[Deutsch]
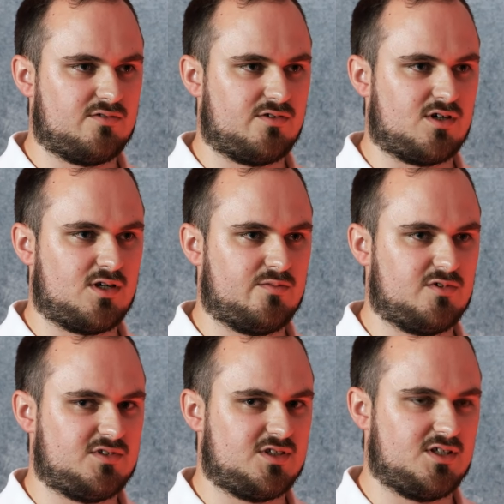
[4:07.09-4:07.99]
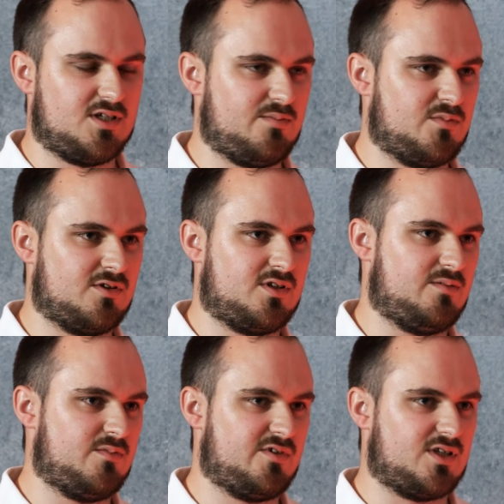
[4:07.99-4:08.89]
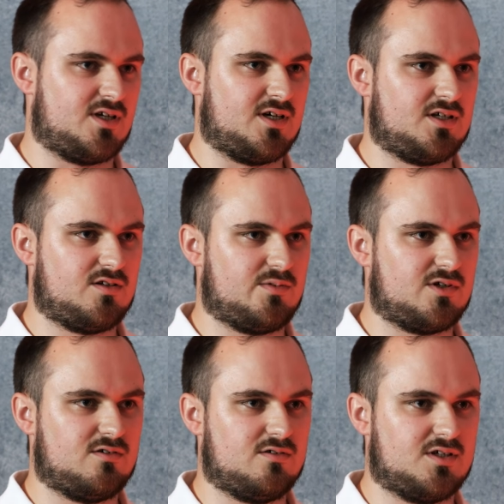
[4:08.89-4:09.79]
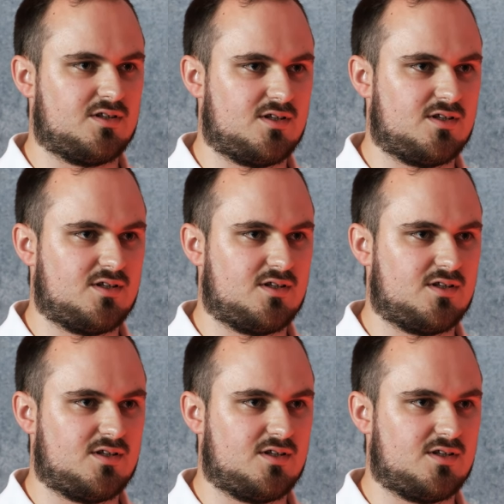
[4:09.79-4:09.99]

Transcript: vor allem weil sie immer und immer wieder Recht bekommen hat.